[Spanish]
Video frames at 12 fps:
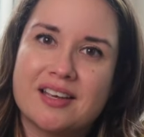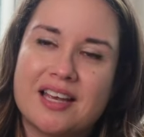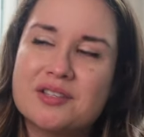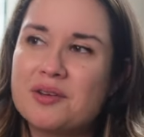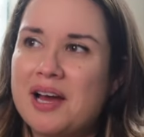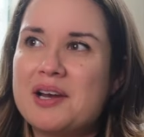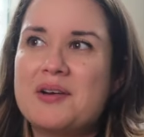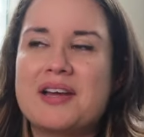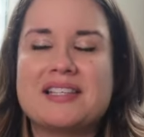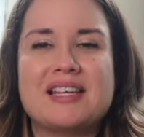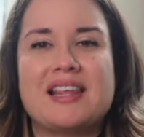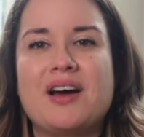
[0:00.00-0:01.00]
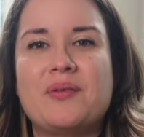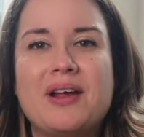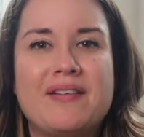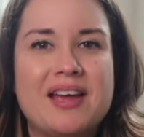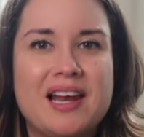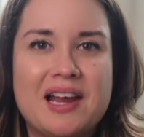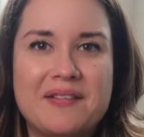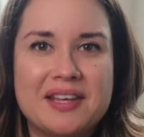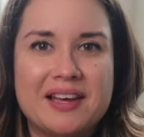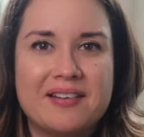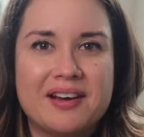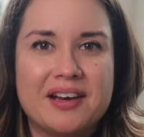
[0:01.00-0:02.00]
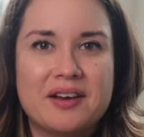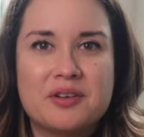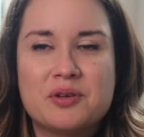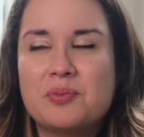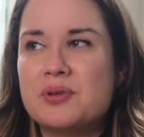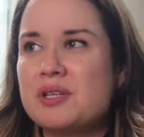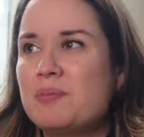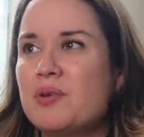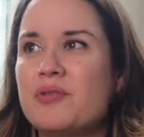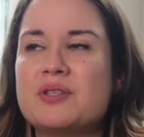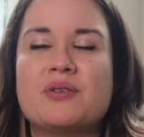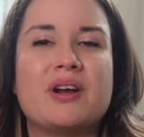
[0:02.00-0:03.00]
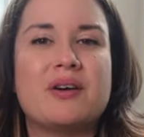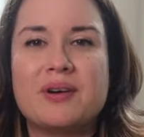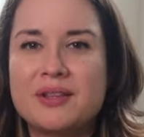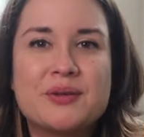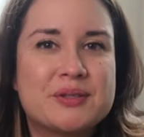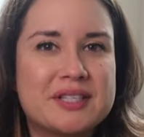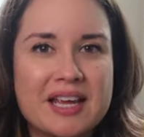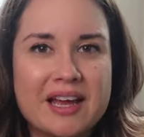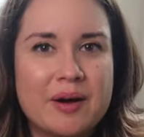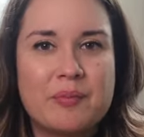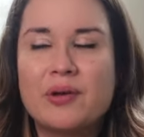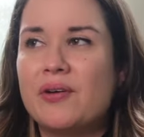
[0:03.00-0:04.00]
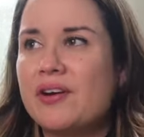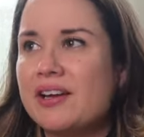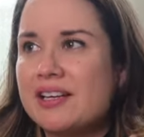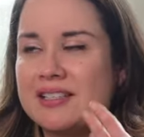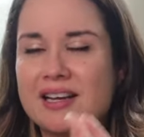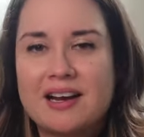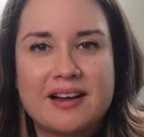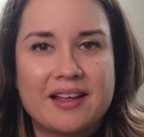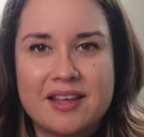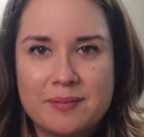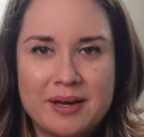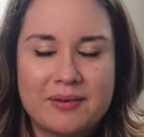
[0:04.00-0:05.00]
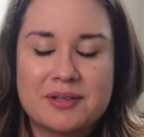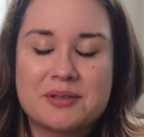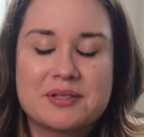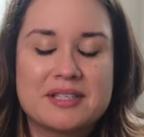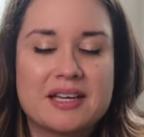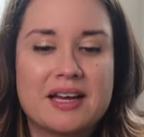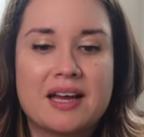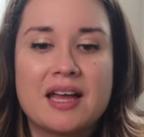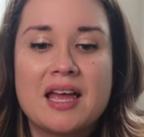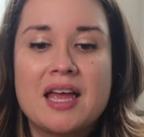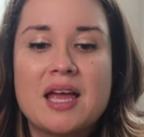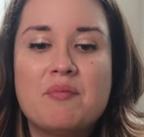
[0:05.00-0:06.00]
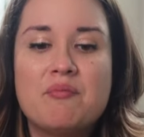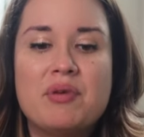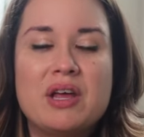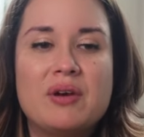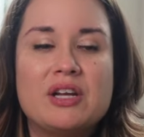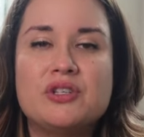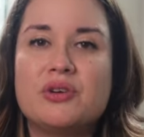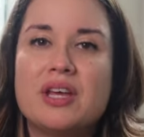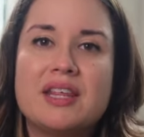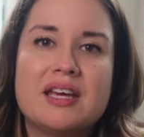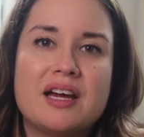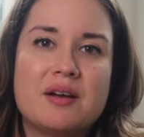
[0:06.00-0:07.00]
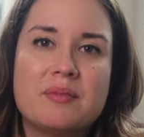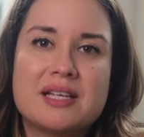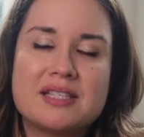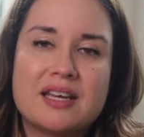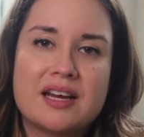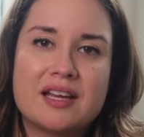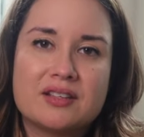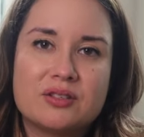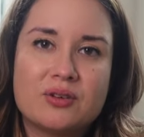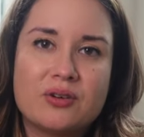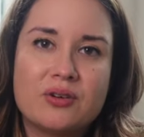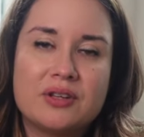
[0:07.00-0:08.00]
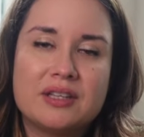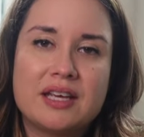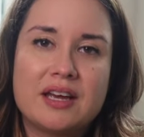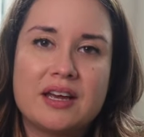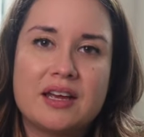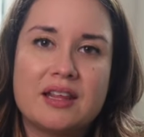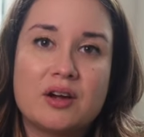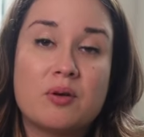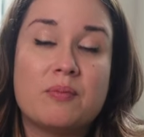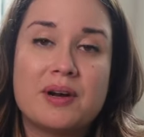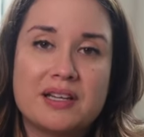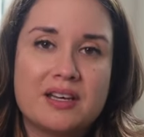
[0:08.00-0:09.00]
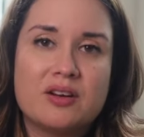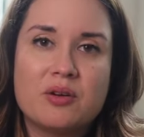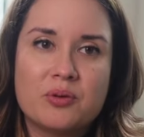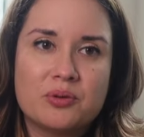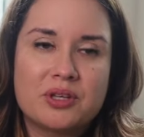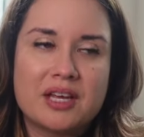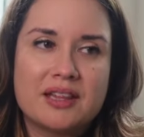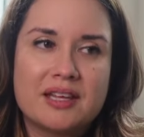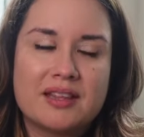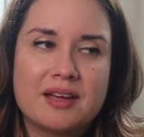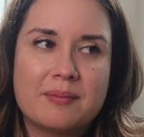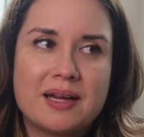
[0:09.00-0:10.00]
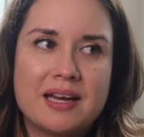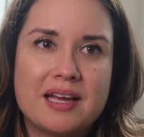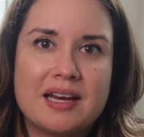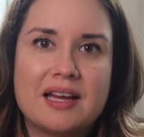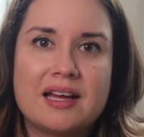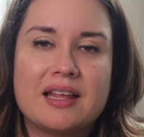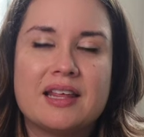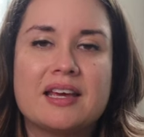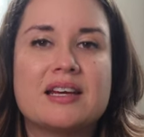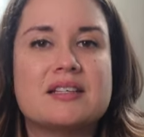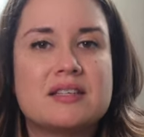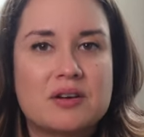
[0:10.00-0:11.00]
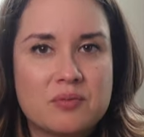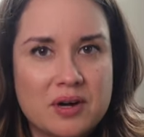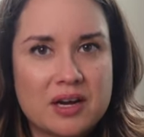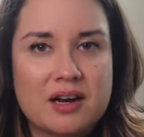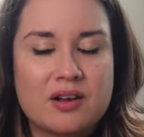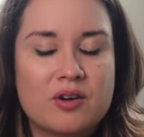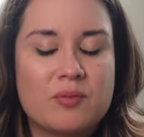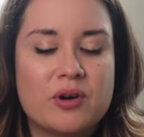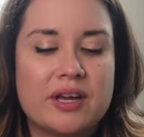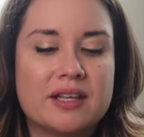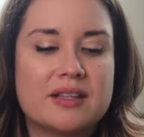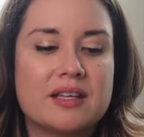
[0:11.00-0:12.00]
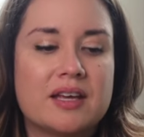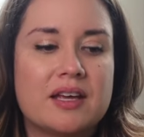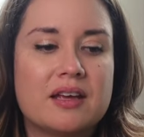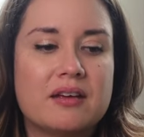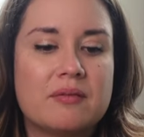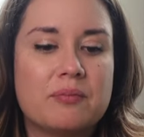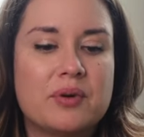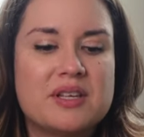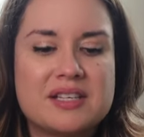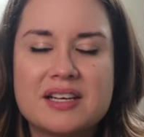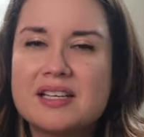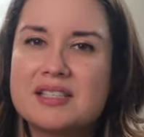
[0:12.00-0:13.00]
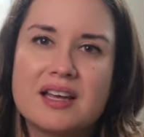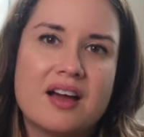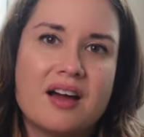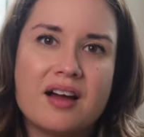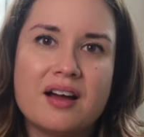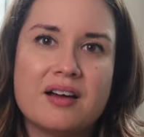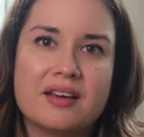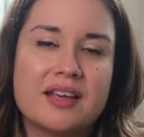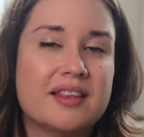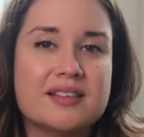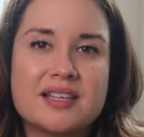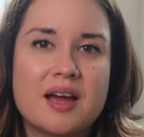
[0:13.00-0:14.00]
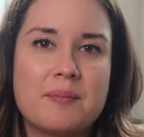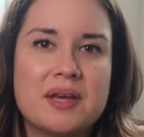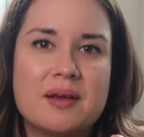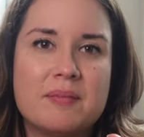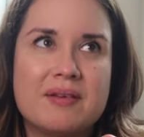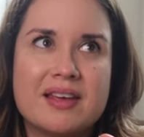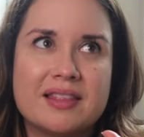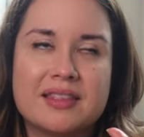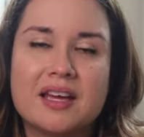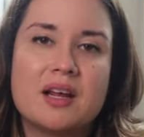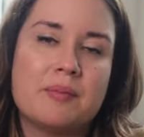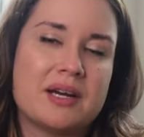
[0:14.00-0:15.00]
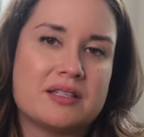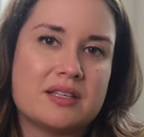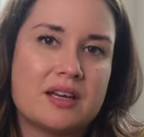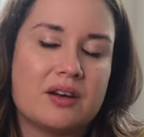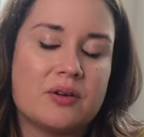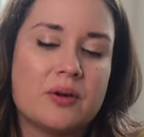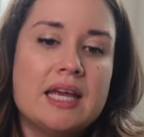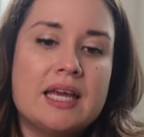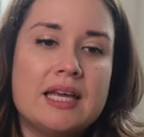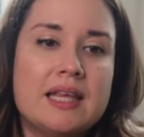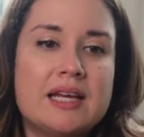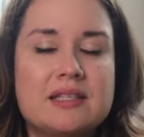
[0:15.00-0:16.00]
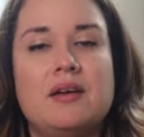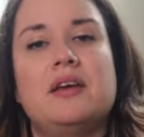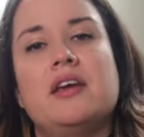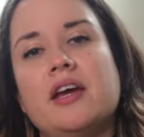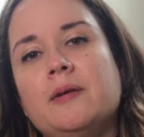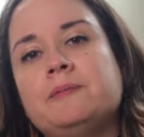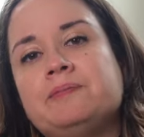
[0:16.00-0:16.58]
Esto es algo que se da una vez en la vida, ¿verdad? Yo puedo ser profesora cuando sea, puedo regresar a la academia cuando sea, pero el yo dedicarme a hacer esto, de, compartir con ustedes de esta manera, de crecer un canal como este, puede ser que sea, que esta sea mi, ventana para hacerlo. Y dije, ¿sabes qué?